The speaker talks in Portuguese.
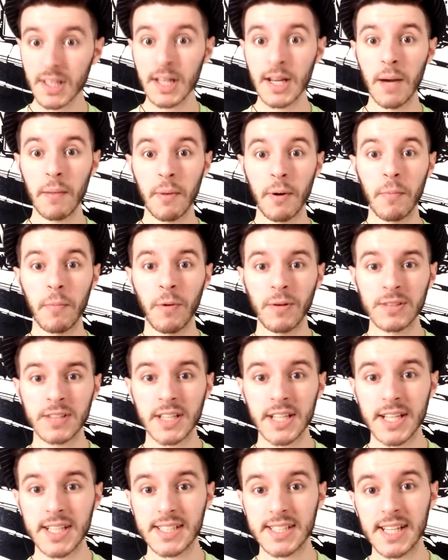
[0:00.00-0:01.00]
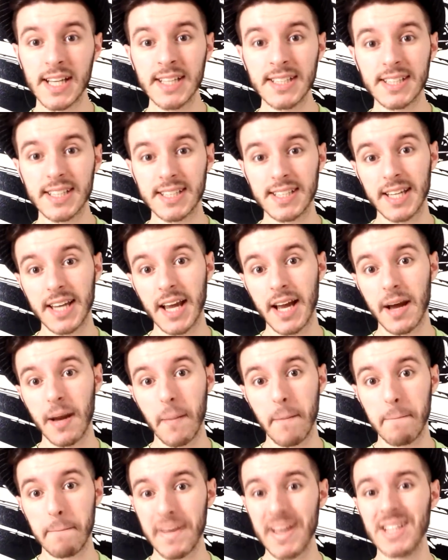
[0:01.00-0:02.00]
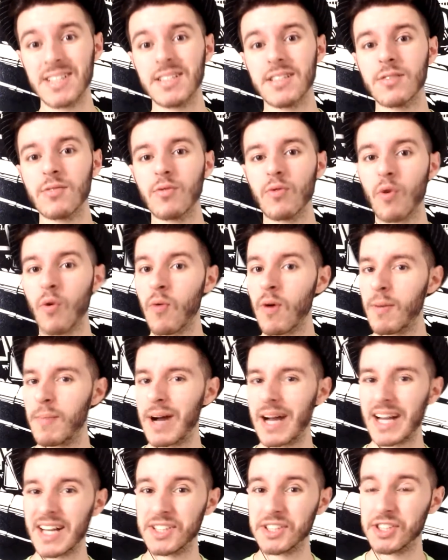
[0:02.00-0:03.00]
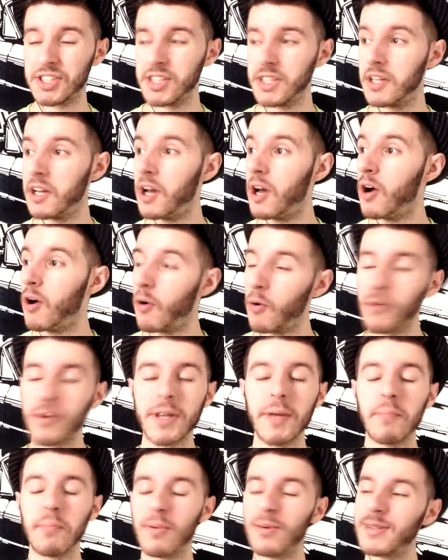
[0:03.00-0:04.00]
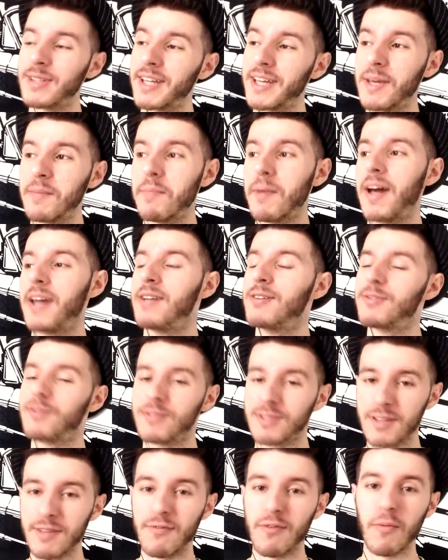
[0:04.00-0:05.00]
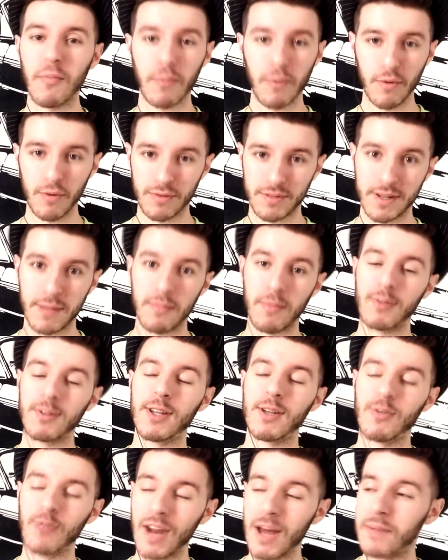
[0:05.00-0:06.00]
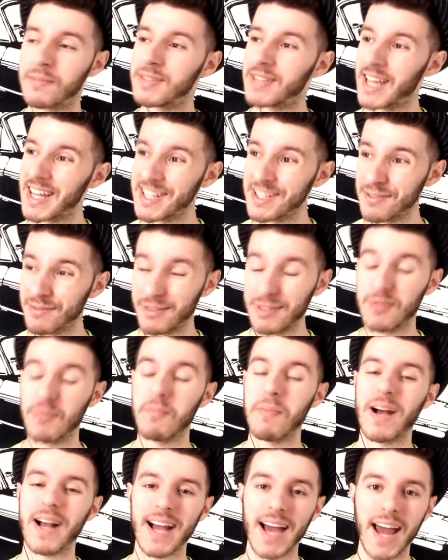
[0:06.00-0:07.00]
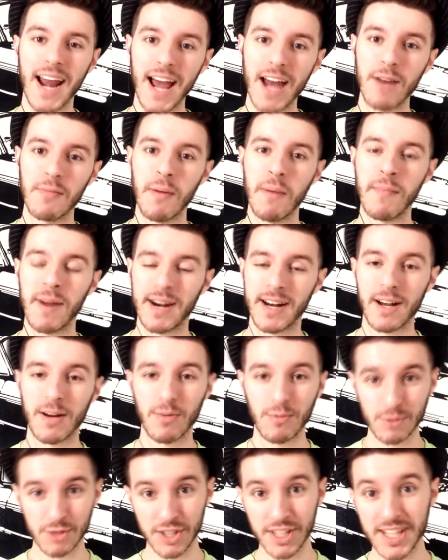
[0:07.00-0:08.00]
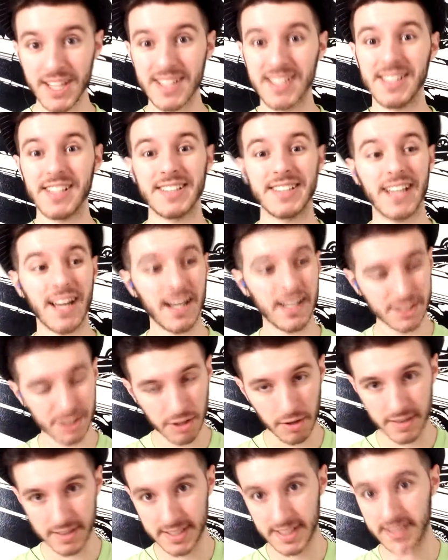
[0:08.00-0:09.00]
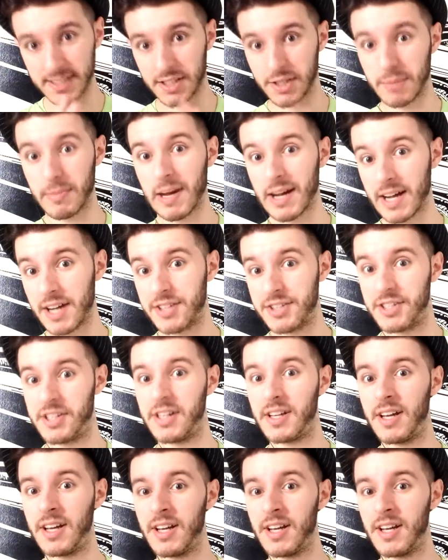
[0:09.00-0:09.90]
a proposta da essência seria pêssego com abacaxi. O que puta que pariu, se você for pôr na ponta do lápis, é difícil pra caralho uma marca conseguir acertar já uma essência de abacaxi.